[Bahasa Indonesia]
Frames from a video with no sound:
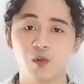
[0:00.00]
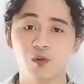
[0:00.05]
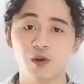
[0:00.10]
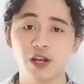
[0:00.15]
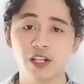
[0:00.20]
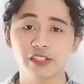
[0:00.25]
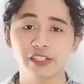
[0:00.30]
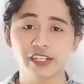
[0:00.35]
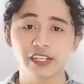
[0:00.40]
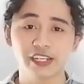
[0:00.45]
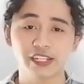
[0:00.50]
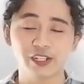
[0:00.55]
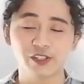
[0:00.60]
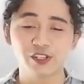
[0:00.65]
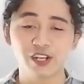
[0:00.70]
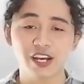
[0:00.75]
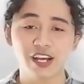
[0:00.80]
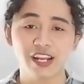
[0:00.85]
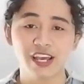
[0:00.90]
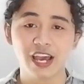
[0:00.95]
Well, tadi kita
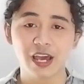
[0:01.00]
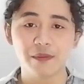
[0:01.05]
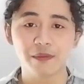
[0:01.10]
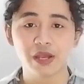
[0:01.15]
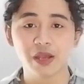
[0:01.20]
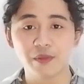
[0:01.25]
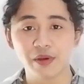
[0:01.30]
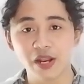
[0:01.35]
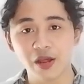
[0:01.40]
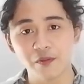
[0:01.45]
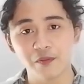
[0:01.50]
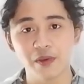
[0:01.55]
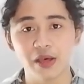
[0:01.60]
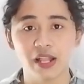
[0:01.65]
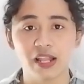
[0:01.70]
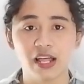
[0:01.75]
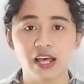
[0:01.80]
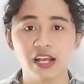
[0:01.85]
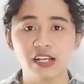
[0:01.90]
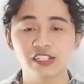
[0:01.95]
sudah melihat bagaimana
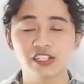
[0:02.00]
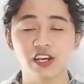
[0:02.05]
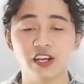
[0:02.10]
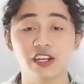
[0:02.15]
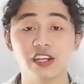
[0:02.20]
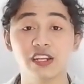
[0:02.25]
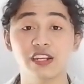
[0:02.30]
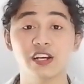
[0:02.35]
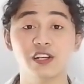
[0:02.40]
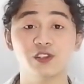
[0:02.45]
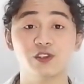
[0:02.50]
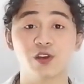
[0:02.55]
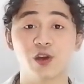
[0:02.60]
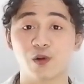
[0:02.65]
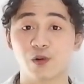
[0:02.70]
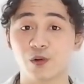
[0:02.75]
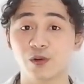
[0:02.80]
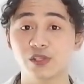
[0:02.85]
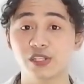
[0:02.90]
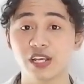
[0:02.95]
Bella, Cheney dan
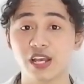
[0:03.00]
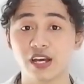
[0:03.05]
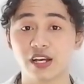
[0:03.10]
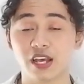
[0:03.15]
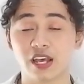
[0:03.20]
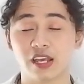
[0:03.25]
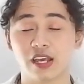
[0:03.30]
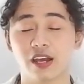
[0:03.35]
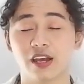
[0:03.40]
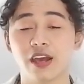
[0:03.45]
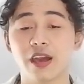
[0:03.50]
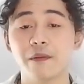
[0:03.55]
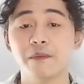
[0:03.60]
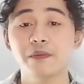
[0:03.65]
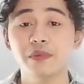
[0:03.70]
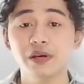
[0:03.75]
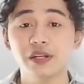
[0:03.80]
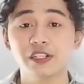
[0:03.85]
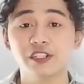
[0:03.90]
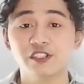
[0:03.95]
juga Rosie yang kayak kege
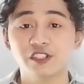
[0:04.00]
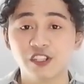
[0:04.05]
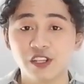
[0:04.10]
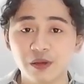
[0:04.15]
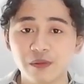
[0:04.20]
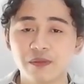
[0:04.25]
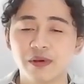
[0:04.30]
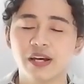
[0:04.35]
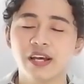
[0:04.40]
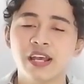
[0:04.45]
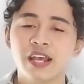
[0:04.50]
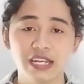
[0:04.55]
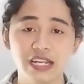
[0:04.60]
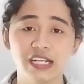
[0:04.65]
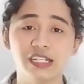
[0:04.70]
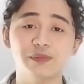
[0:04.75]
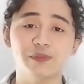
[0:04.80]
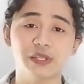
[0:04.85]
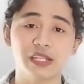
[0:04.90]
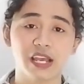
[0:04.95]
bersama.
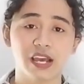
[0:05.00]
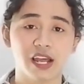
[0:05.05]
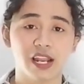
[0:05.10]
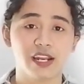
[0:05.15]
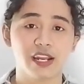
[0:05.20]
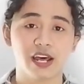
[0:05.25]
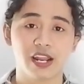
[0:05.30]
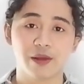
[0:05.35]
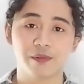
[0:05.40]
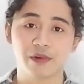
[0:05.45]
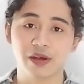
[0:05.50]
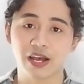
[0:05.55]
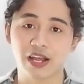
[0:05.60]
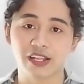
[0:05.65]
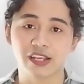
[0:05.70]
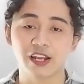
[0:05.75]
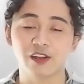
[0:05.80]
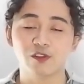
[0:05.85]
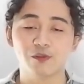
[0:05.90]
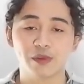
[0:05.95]
Dan seperti yang kalian
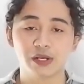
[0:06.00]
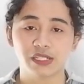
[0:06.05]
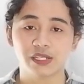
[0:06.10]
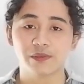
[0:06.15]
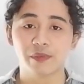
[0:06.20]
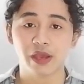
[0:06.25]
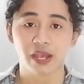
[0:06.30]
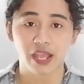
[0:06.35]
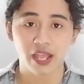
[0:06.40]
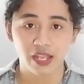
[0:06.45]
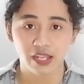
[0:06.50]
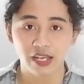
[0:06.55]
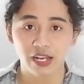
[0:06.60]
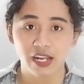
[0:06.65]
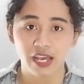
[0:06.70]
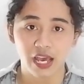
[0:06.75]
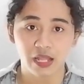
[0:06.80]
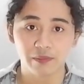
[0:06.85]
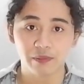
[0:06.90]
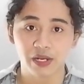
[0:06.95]
harapkan, kalian itu pasti pengen
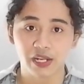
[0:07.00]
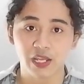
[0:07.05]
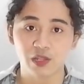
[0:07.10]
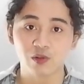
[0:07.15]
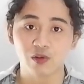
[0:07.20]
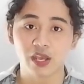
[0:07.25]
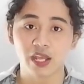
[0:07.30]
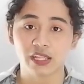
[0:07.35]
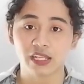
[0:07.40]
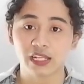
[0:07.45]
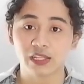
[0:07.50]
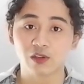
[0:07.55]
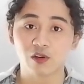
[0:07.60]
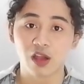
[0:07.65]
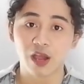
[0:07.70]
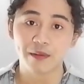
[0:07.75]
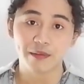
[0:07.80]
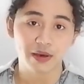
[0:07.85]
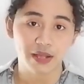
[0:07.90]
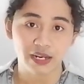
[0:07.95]
ngelihat mereka itu kayak
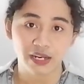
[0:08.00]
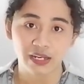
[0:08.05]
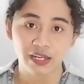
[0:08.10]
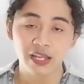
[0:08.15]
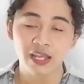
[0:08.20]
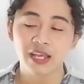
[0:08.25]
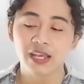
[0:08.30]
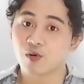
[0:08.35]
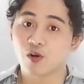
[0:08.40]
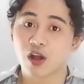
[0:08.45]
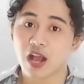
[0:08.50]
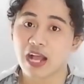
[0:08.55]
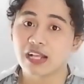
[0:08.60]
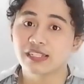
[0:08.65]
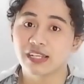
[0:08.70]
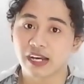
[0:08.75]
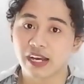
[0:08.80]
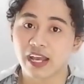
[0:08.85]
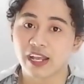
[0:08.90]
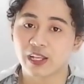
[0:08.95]
tiktokan bareng. Semoga
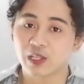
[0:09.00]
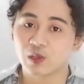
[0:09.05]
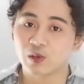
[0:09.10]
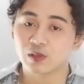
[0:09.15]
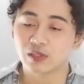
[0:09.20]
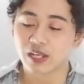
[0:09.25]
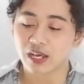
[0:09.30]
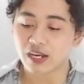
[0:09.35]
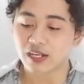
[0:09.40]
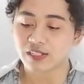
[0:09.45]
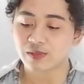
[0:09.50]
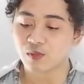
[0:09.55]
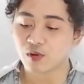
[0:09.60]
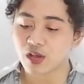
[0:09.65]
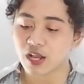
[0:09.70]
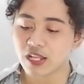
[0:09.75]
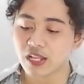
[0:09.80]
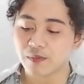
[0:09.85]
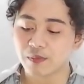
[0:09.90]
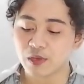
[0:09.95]
aja kayak gitu. Ntar
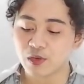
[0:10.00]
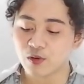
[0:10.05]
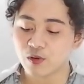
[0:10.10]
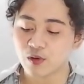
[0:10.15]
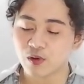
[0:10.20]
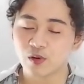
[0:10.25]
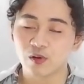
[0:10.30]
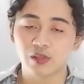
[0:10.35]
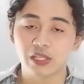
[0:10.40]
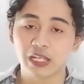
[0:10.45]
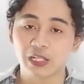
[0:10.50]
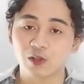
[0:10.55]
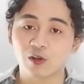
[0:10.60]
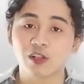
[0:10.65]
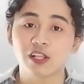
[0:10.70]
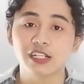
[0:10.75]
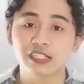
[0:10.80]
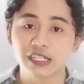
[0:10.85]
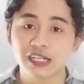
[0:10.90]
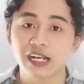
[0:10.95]
semoga aja video
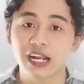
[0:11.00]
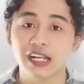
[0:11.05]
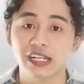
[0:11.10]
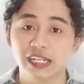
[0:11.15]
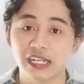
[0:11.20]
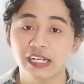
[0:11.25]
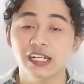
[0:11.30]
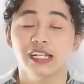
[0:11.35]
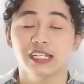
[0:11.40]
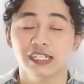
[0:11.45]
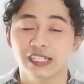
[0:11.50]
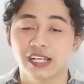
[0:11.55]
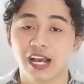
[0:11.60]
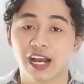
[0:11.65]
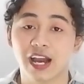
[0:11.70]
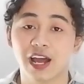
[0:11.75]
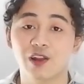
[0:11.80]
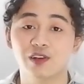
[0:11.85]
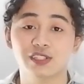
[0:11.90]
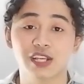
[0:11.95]
tiktoknya segera dirilis
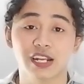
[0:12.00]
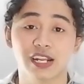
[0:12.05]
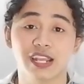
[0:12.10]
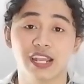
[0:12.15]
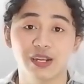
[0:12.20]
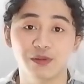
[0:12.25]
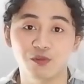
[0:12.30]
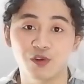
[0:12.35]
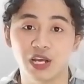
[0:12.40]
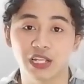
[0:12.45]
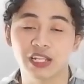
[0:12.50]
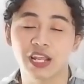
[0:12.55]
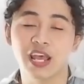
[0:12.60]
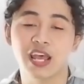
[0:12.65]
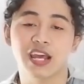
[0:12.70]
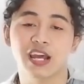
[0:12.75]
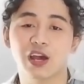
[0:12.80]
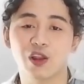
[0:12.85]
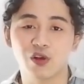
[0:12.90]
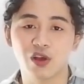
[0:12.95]
ya, kalau seandainya dibuat.
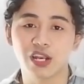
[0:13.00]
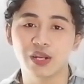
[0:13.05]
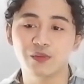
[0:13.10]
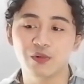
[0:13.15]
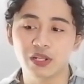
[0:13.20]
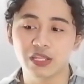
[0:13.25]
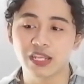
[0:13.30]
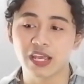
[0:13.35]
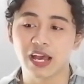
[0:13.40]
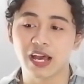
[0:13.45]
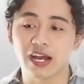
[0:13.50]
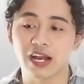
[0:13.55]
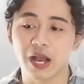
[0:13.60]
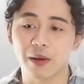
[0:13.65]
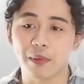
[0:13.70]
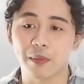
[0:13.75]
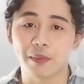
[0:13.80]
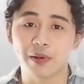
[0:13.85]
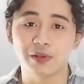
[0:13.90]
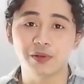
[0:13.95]
Kalau nggak dibuat ya
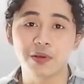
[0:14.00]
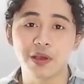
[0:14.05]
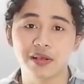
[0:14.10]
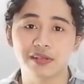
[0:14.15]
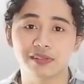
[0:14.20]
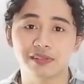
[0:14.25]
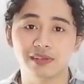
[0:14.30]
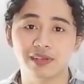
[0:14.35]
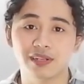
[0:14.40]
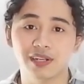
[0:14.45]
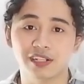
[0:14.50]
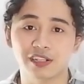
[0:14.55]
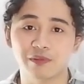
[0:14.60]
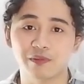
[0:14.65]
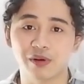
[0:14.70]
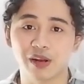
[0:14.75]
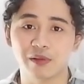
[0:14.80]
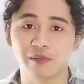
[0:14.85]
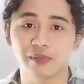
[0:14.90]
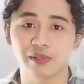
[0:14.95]
nggak apa-apa juga sih,
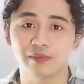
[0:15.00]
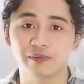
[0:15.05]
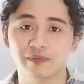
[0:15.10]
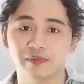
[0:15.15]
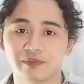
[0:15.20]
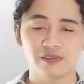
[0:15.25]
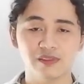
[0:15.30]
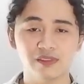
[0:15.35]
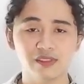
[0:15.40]
nothing problem.